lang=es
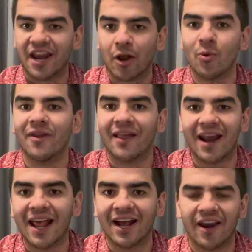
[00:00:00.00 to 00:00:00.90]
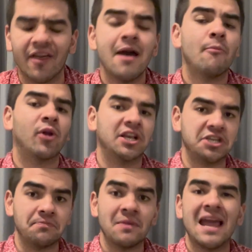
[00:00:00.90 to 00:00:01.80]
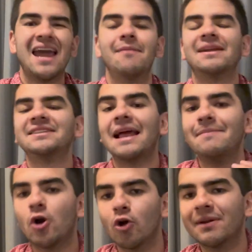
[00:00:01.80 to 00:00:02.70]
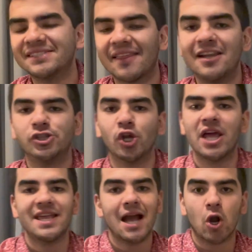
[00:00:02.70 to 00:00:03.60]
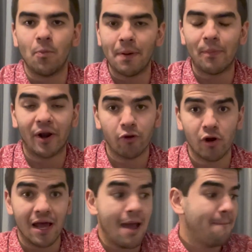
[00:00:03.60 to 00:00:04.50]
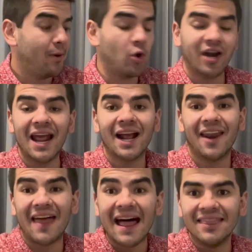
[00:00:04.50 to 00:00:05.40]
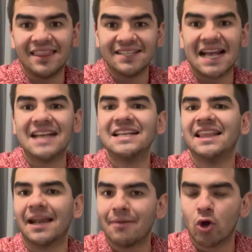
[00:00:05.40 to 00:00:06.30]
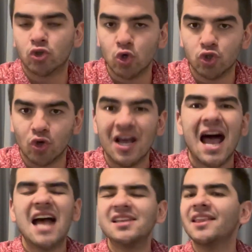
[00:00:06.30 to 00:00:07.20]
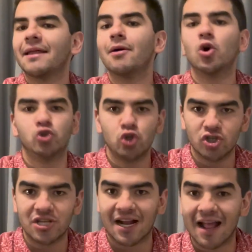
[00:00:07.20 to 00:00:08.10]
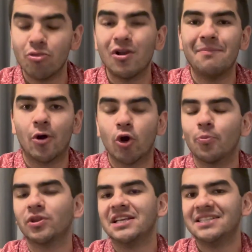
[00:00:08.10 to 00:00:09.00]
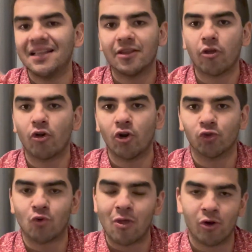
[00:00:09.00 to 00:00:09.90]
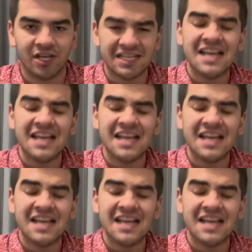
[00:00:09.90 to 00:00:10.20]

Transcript: recuerda Rijkaard. Porque sí, el Barça, el mejor Barça de la historia llega con Pepo Guardiola, pero Rijkaard antes hace el trabajo sucio, hace el trabajo sucio sacando el mejor potencial de todos los jugadores,